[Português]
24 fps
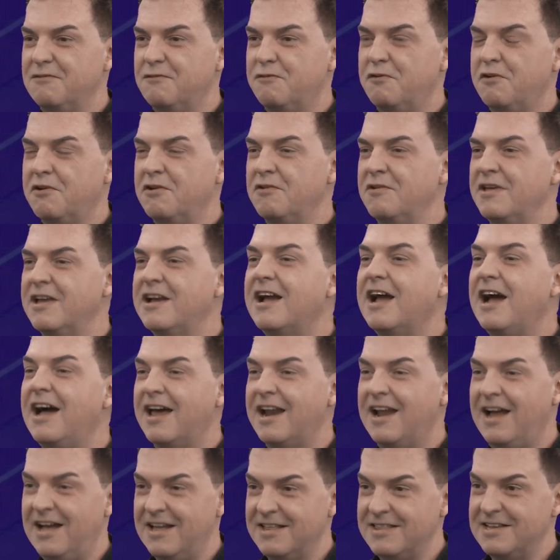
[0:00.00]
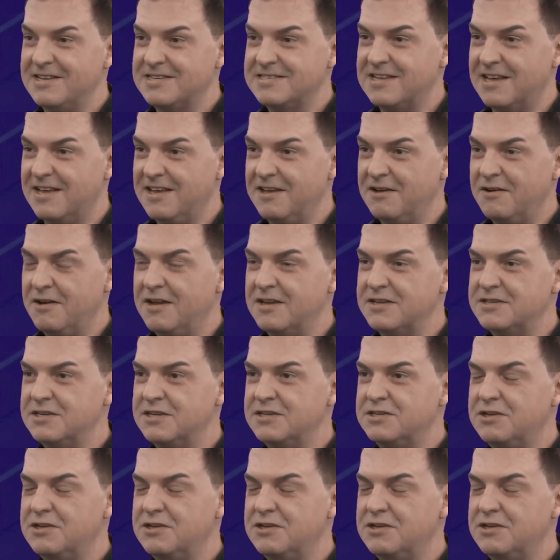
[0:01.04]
foram encaradas aí, né? pois né? É.